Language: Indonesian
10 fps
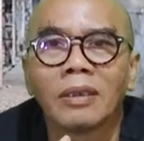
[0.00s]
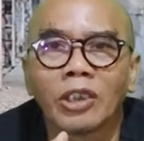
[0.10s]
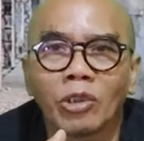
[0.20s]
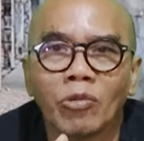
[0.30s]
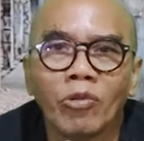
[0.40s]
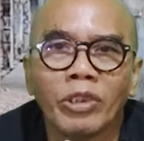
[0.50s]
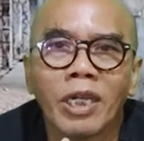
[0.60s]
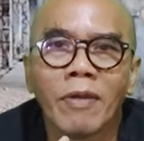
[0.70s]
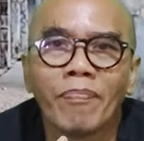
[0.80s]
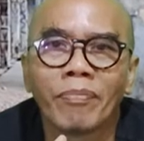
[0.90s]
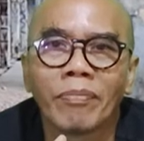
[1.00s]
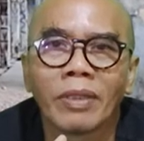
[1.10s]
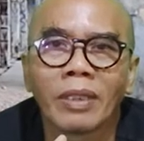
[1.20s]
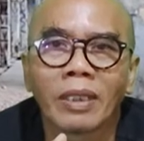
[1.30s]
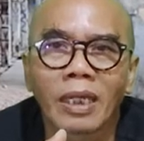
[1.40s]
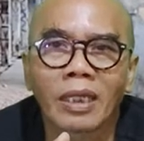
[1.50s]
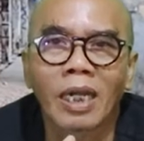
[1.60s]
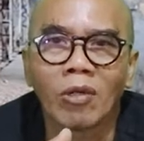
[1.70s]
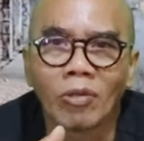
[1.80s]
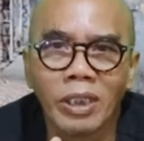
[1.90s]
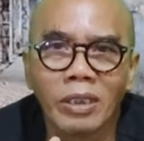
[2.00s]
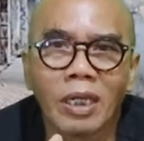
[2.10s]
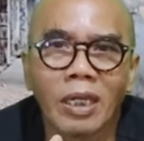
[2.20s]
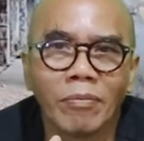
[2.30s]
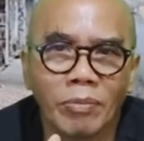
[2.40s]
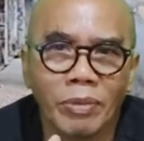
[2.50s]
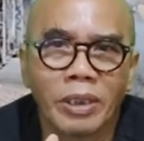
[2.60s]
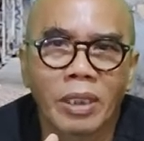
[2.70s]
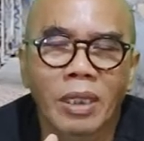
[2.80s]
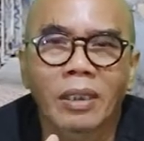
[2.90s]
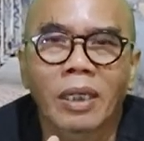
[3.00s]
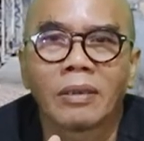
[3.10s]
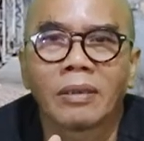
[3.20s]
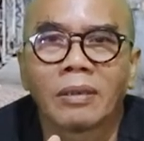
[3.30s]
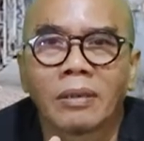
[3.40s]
sesungguhnya karena kalau kita membicarakan